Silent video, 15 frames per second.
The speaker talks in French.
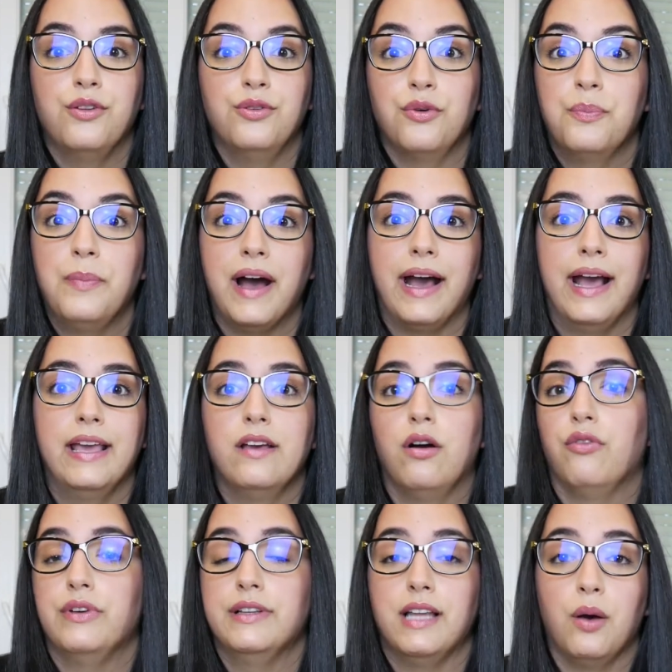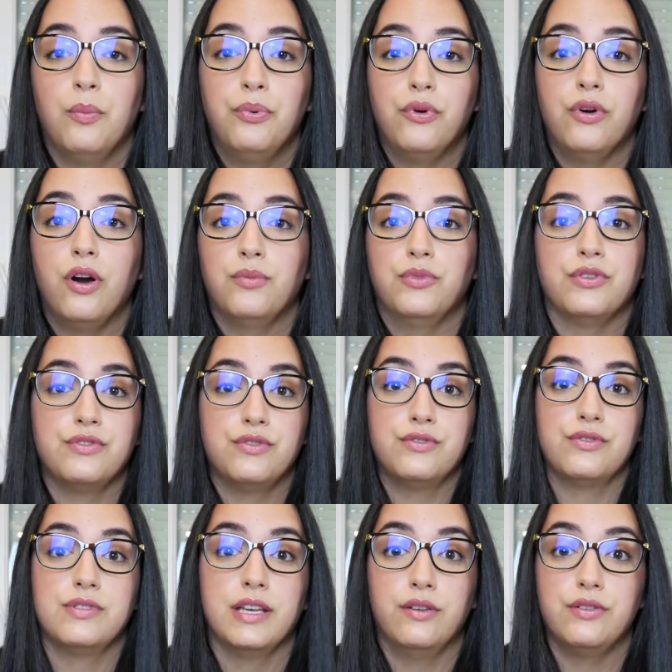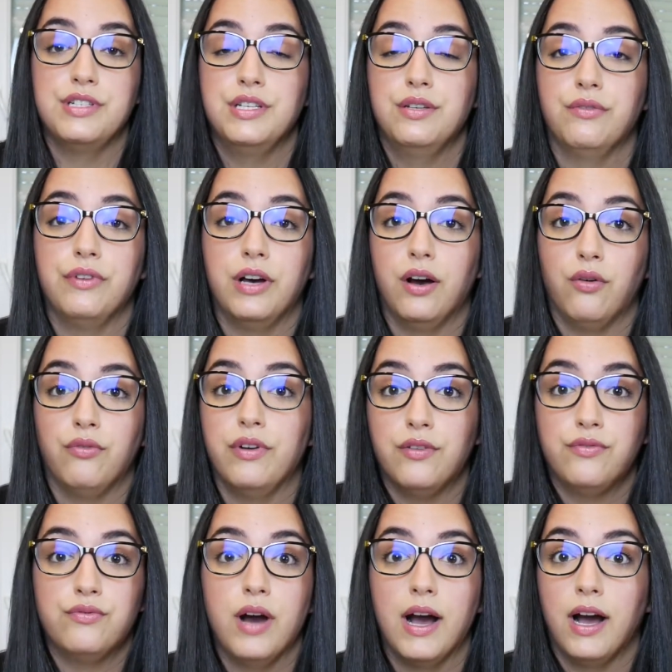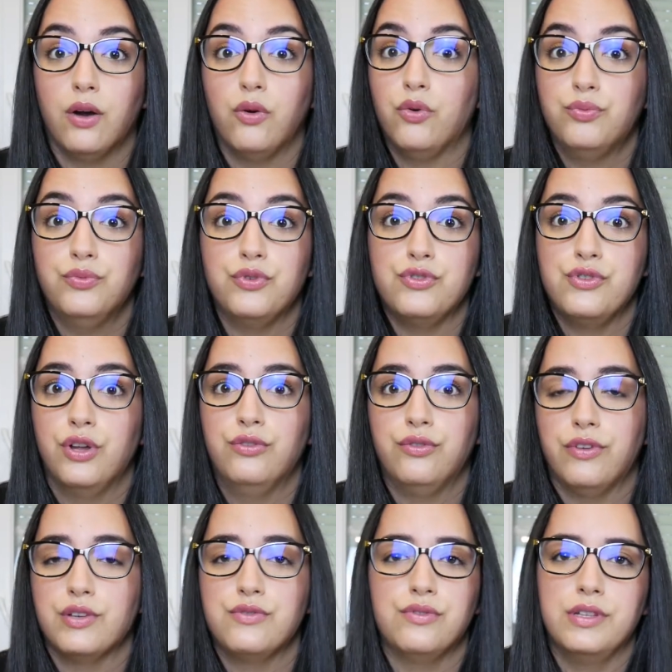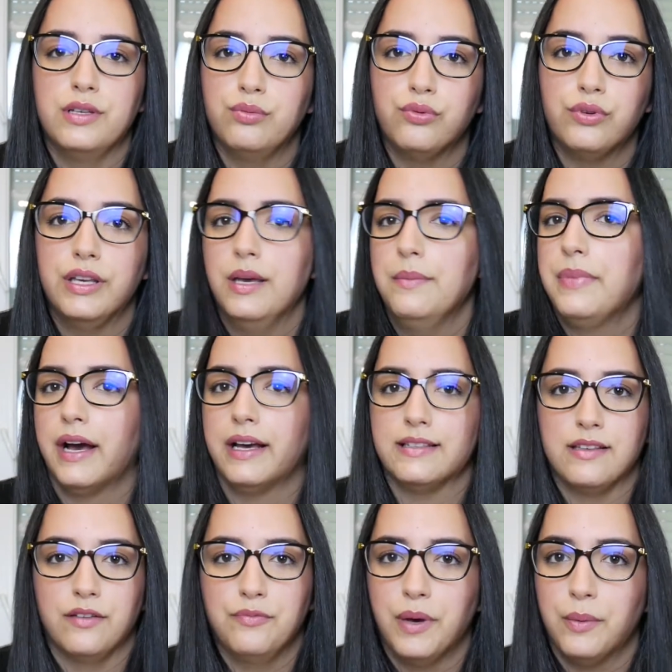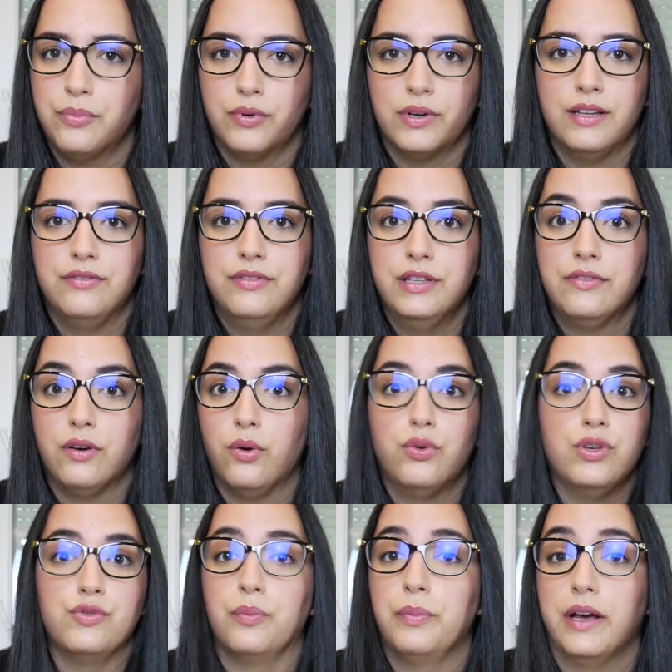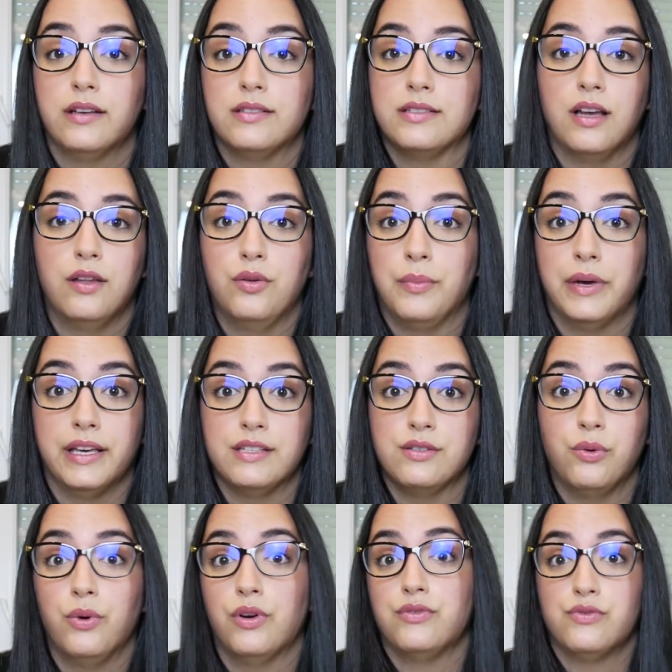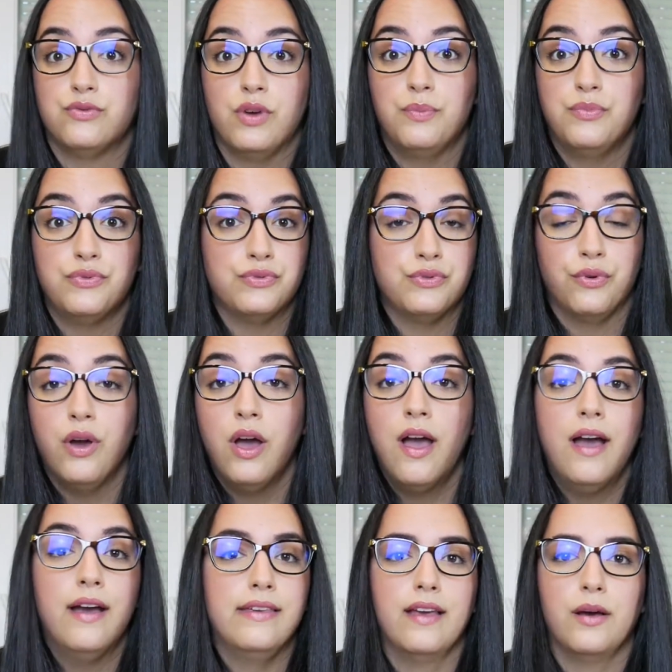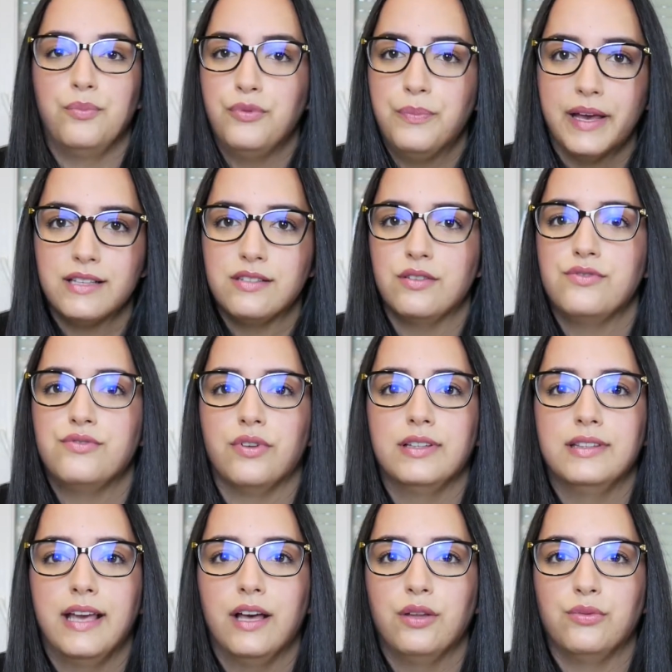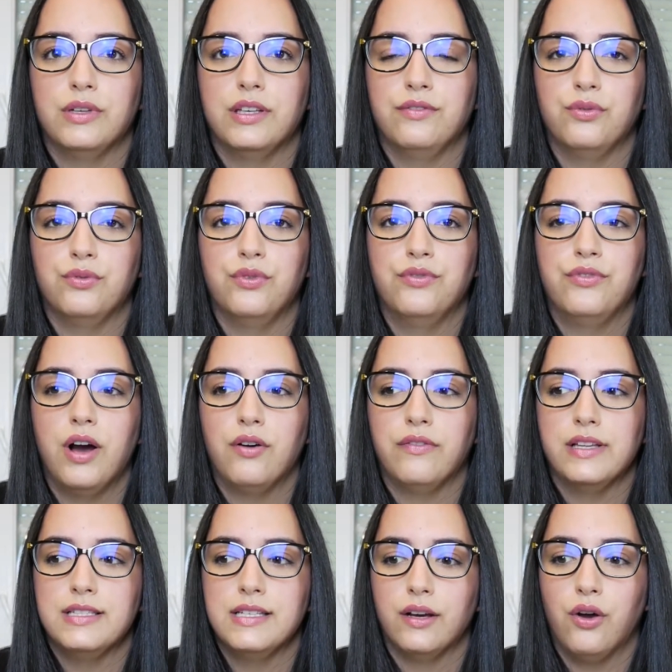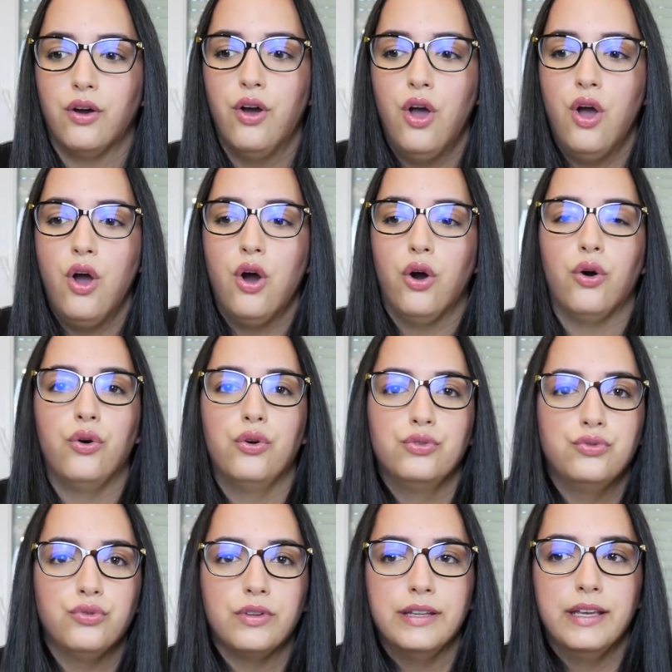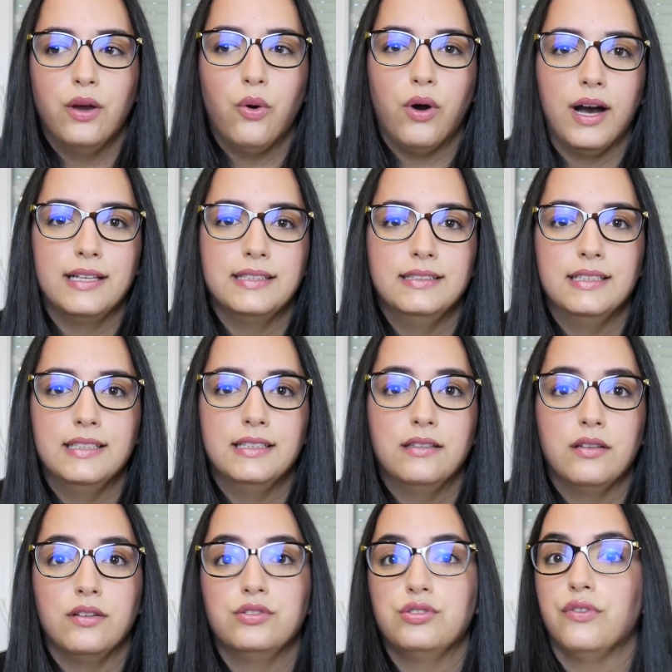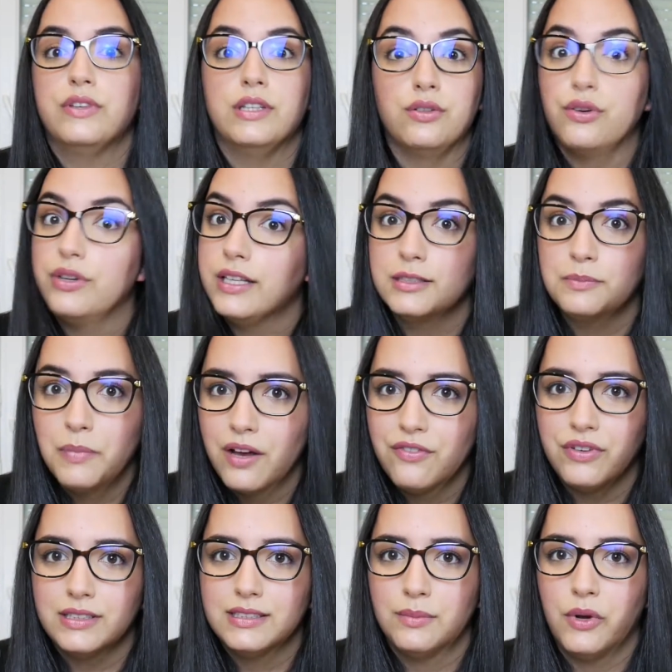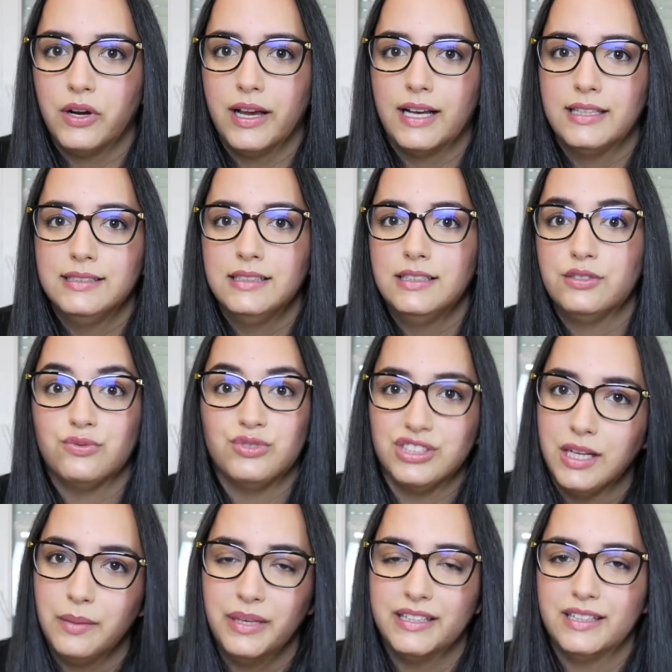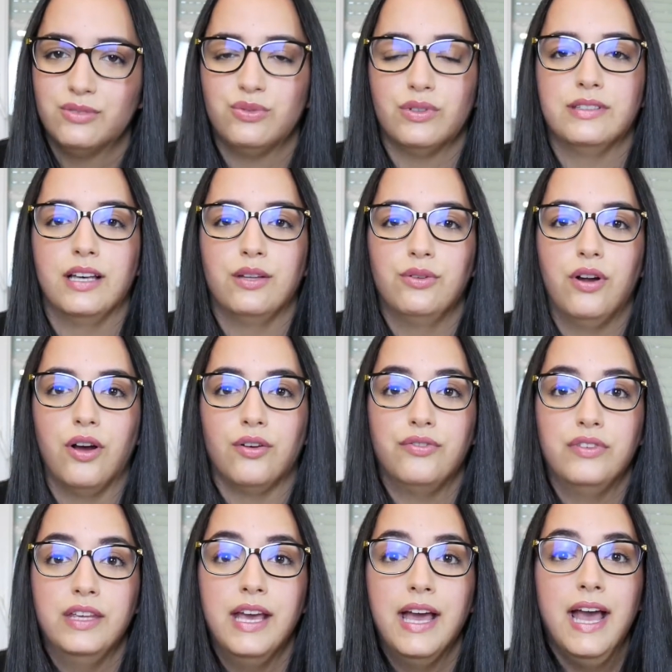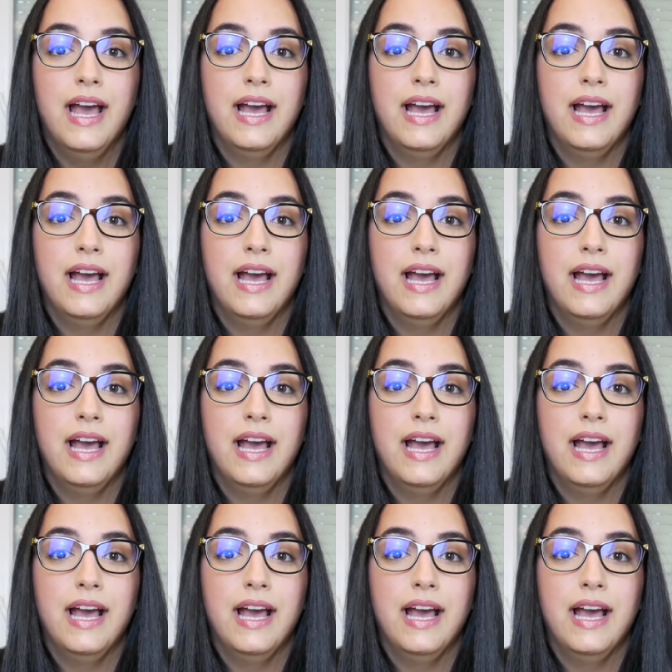Donc pareil, en fait, un peu comme dans The Society, on va, on va voir un groupe de jeunes devoir se débrouiller, pareil, ils savent pas pour les vivre, eux ils n'ont pas accès à des magasins ou quoi que ce soit, puisqu'il n'y a plus personne sur Terre, donc ils vont devoir, on va dire, euh, retourner aux racines, sauf qu'ils ne connaissent pas forcément les racines, ils n'ont jamais été sur Terre de leur vie,